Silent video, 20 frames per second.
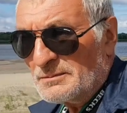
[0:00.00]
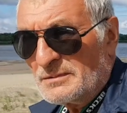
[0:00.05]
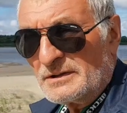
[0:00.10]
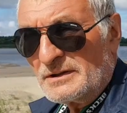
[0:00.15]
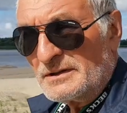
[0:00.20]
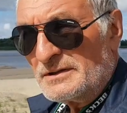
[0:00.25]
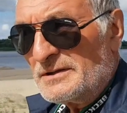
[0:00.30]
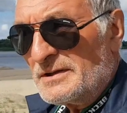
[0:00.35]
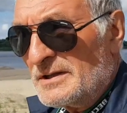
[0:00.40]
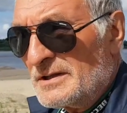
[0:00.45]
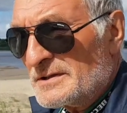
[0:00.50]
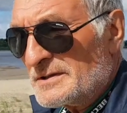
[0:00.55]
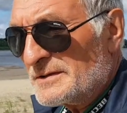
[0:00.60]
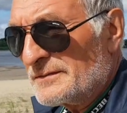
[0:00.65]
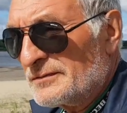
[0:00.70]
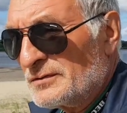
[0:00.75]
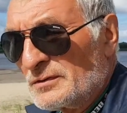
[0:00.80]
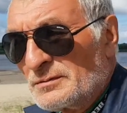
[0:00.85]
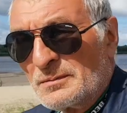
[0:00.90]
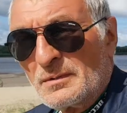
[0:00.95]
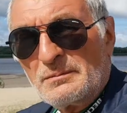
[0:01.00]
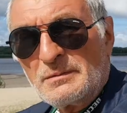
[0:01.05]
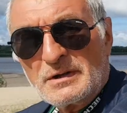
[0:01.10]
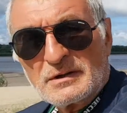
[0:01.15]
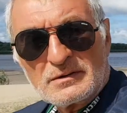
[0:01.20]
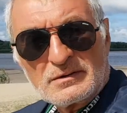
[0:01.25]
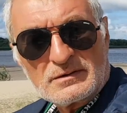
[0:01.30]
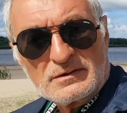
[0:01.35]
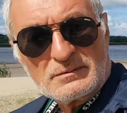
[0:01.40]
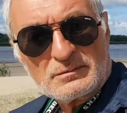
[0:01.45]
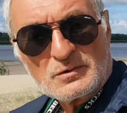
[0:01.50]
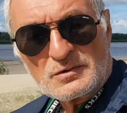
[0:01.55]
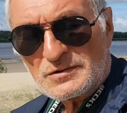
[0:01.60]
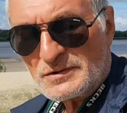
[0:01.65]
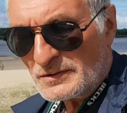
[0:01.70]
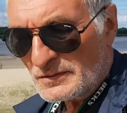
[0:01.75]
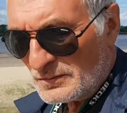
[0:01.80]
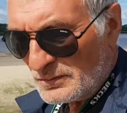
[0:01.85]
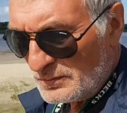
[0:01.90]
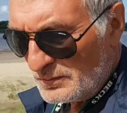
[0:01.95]
было интересно в тот момент
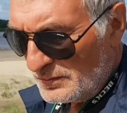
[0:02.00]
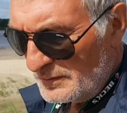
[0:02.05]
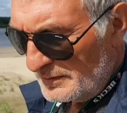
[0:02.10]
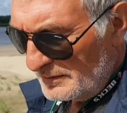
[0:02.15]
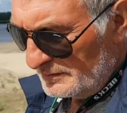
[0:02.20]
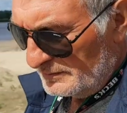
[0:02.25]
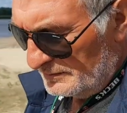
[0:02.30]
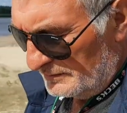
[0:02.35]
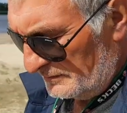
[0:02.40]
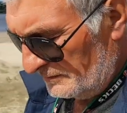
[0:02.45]
немножко другое.